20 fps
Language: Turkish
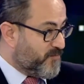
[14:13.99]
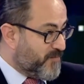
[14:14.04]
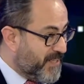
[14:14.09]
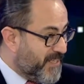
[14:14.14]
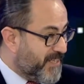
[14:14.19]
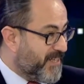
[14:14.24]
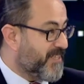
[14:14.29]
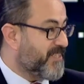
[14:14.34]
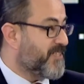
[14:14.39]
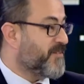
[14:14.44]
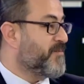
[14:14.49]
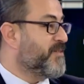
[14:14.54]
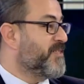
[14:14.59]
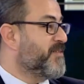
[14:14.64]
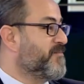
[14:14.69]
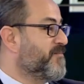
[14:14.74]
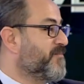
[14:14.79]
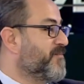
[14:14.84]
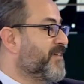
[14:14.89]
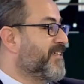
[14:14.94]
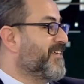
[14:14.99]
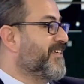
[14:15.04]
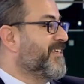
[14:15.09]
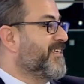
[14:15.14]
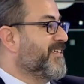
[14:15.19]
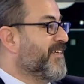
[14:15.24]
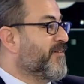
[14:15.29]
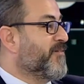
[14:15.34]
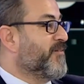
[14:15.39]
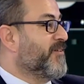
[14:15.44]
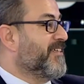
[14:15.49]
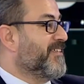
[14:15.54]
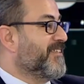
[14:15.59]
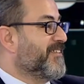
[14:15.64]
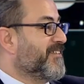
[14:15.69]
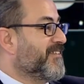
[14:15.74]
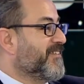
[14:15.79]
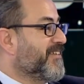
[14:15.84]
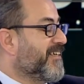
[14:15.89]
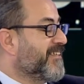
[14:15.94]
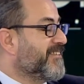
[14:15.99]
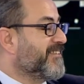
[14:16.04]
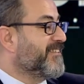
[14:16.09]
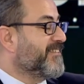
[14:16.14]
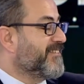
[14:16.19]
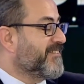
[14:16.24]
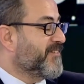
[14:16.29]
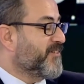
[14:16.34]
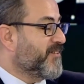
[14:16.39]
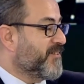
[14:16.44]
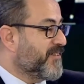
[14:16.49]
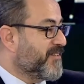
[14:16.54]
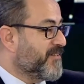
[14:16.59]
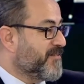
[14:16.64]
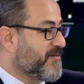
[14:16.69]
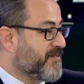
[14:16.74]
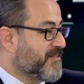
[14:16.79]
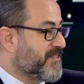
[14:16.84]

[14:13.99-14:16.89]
minnacık bizim e, yavruların adın e,